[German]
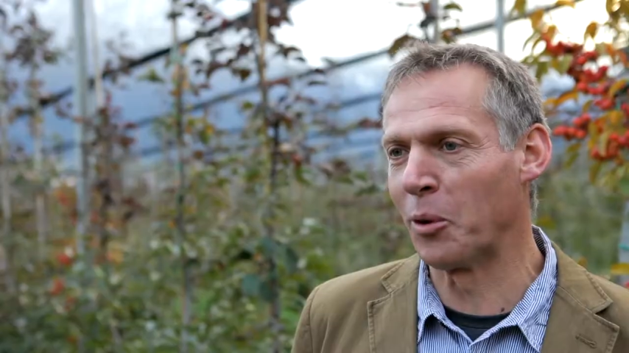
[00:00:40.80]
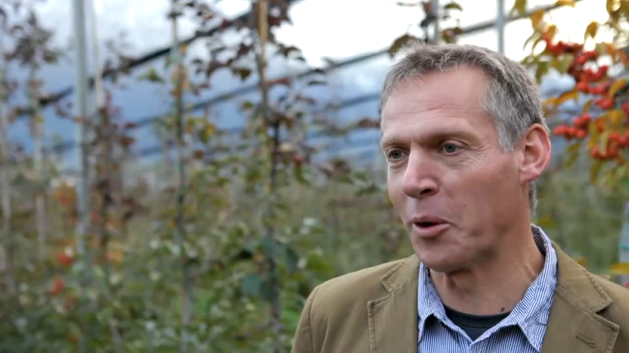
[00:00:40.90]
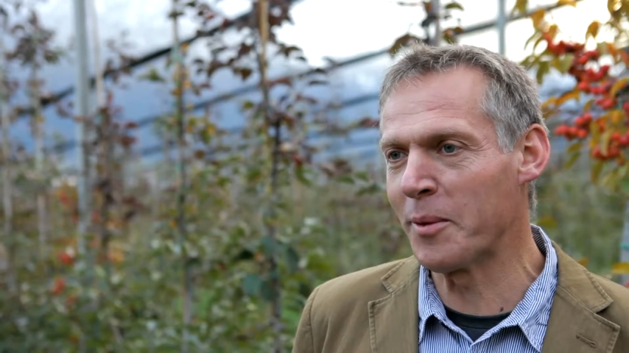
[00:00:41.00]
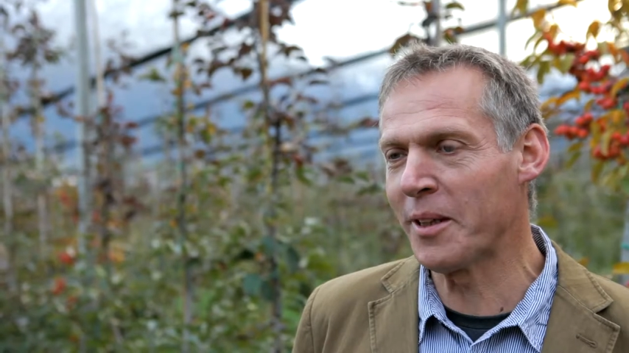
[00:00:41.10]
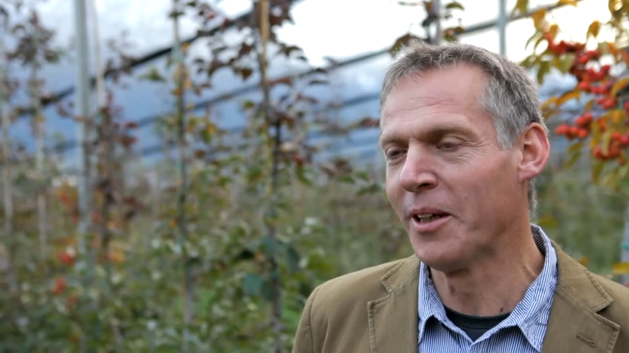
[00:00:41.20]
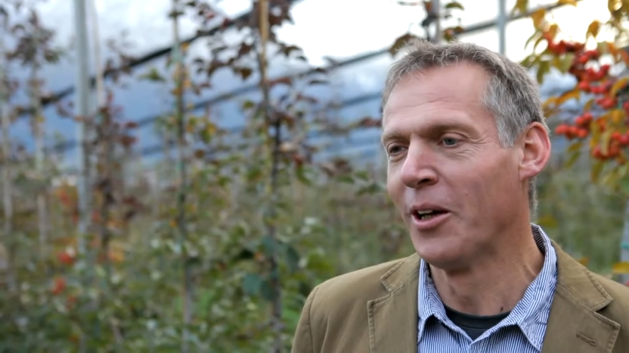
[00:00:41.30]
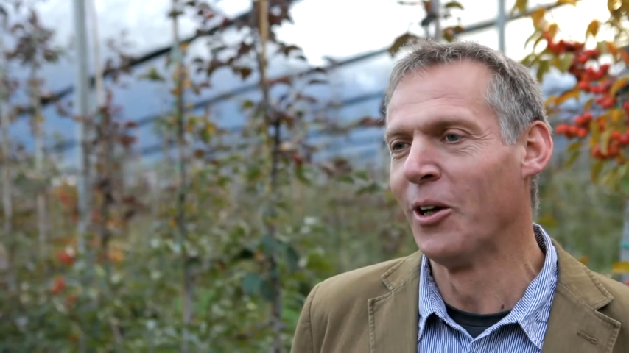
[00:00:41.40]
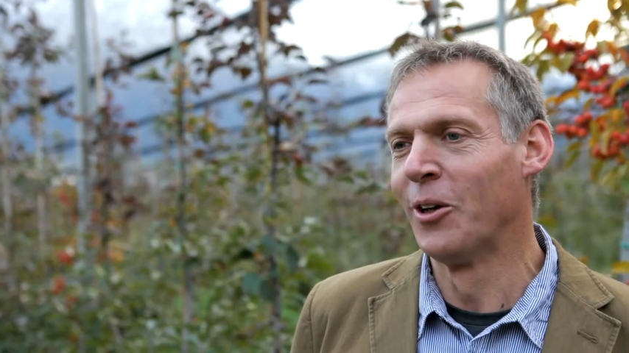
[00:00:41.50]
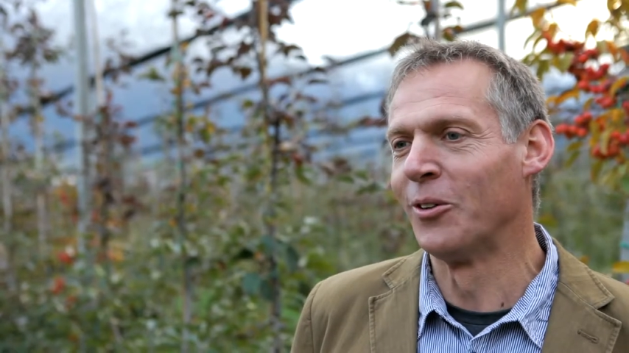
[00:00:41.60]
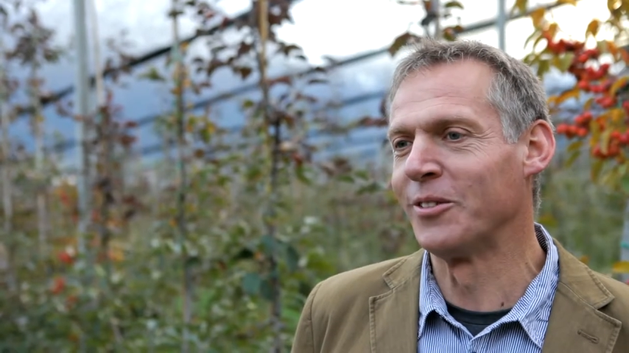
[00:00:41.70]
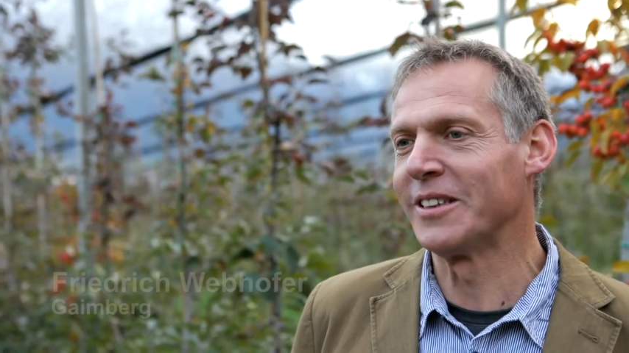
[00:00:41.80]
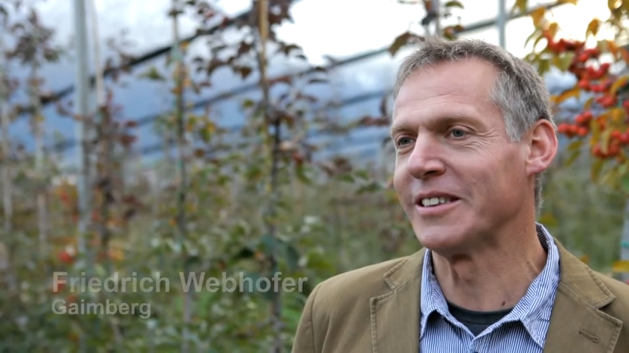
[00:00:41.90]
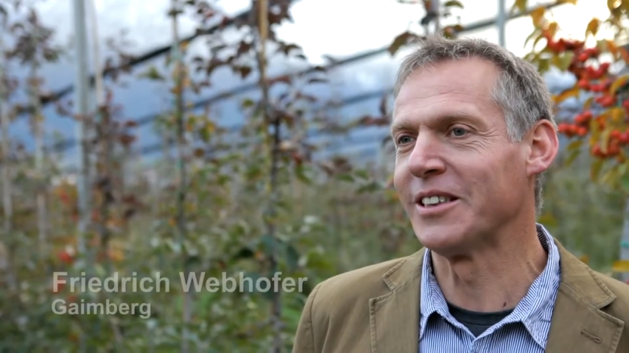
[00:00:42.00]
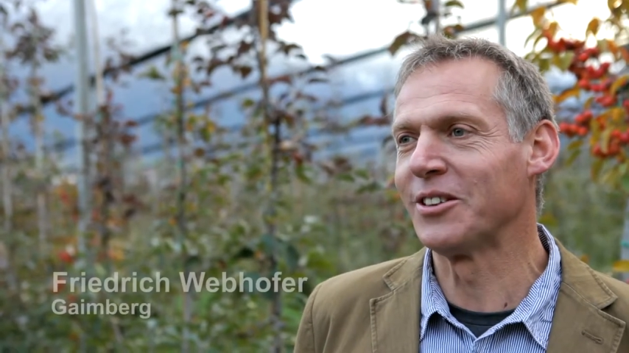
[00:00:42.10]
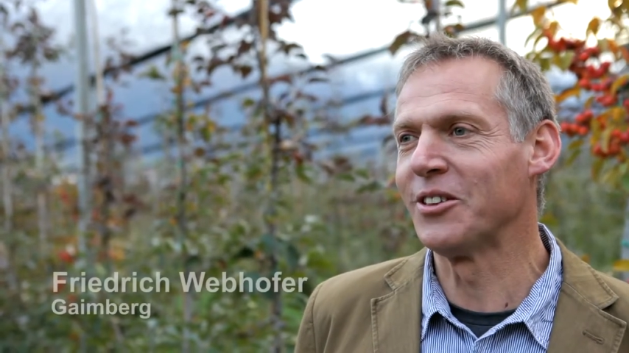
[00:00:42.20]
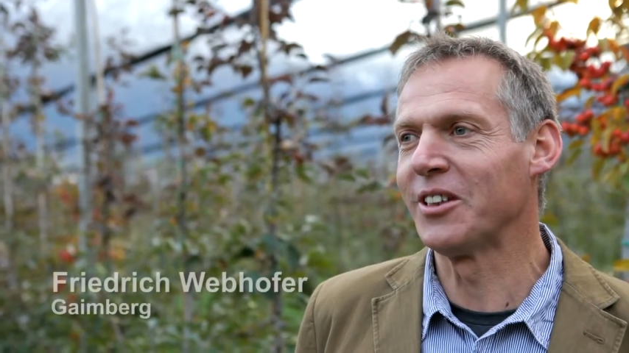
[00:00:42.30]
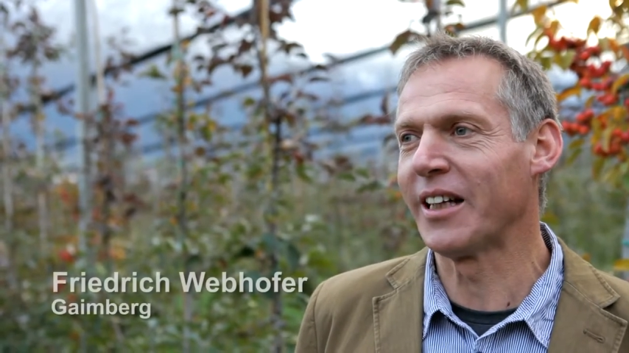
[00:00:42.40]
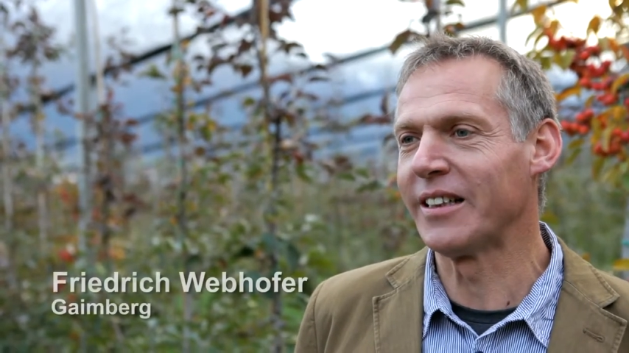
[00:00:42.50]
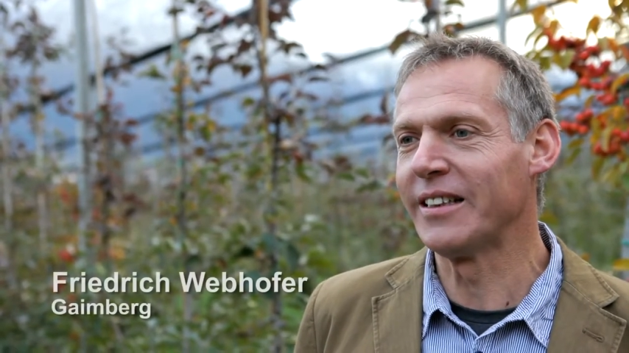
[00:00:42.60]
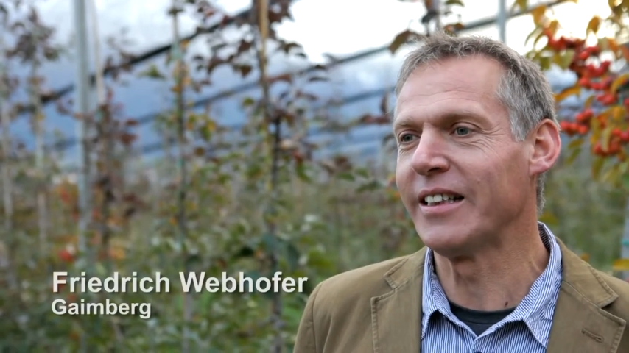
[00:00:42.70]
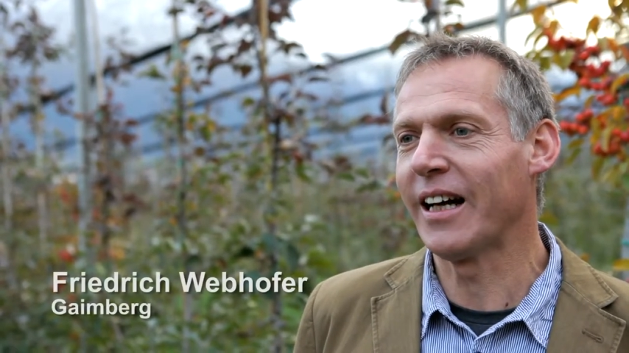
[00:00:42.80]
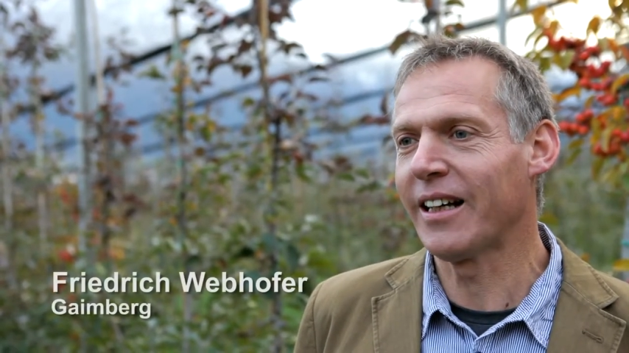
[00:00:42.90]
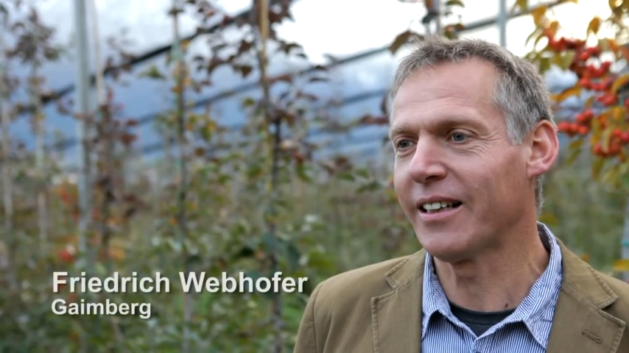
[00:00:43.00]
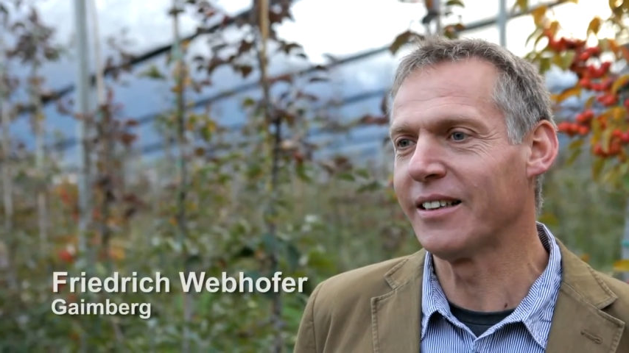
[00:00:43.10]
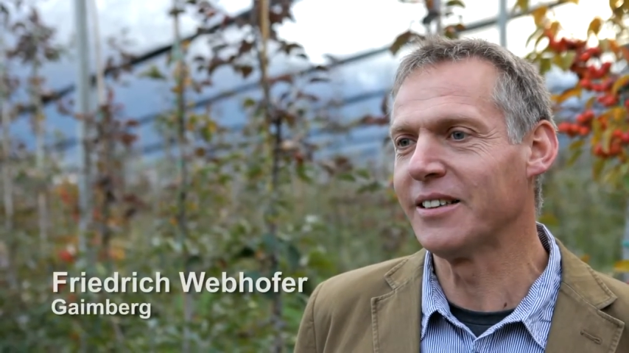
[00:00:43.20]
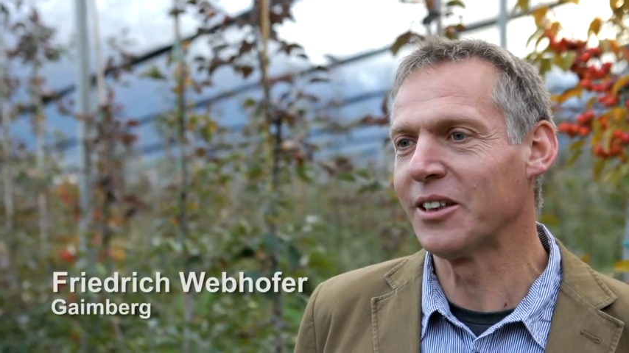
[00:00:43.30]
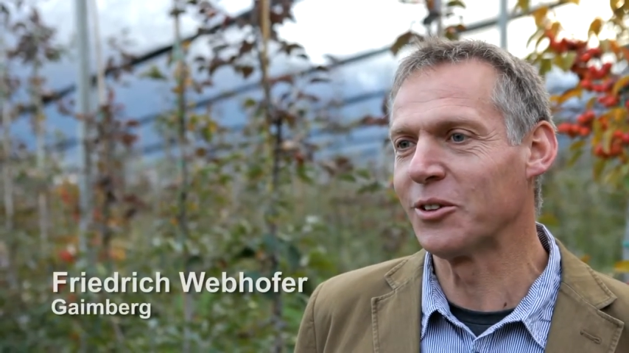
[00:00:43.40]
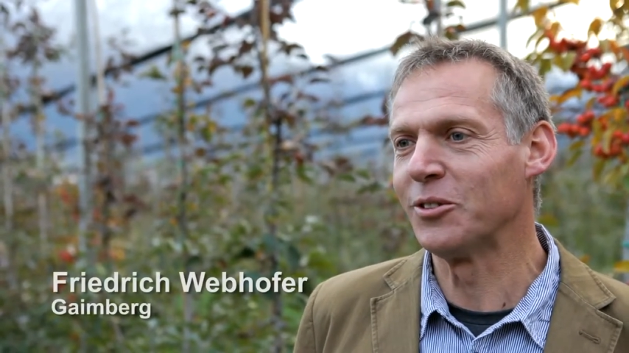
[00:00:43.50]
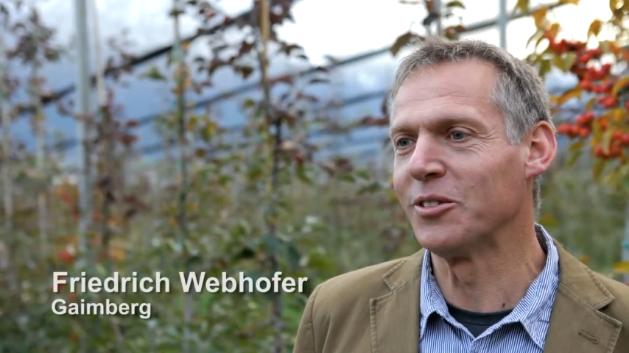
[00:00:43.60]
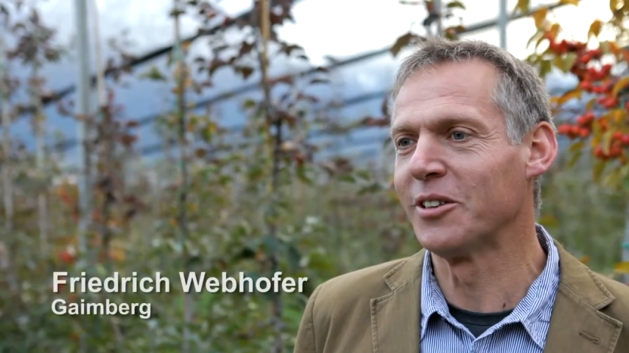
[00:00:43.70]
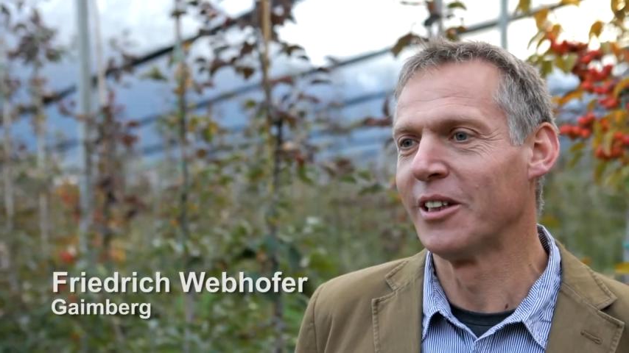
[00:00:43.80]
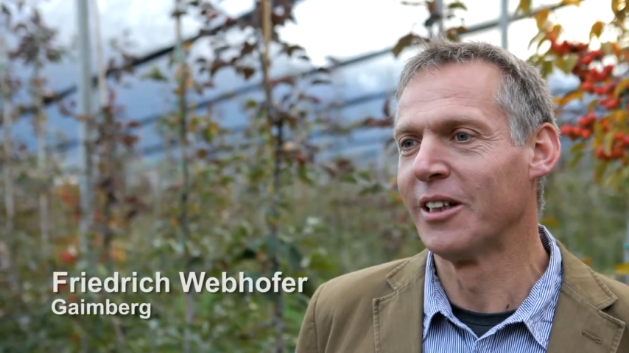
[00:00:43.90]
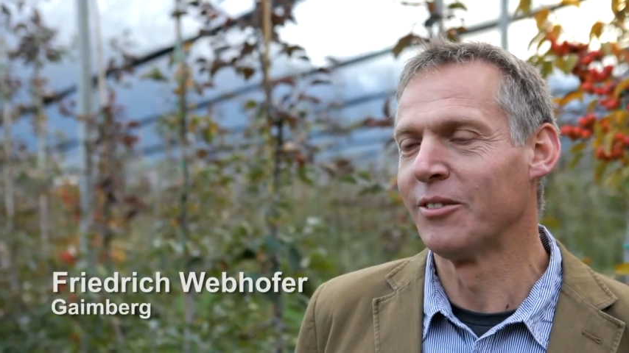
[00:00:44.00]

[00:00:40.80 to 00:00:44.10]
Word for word: Bäumen. und das ist natürlich ein idealer Hintergrund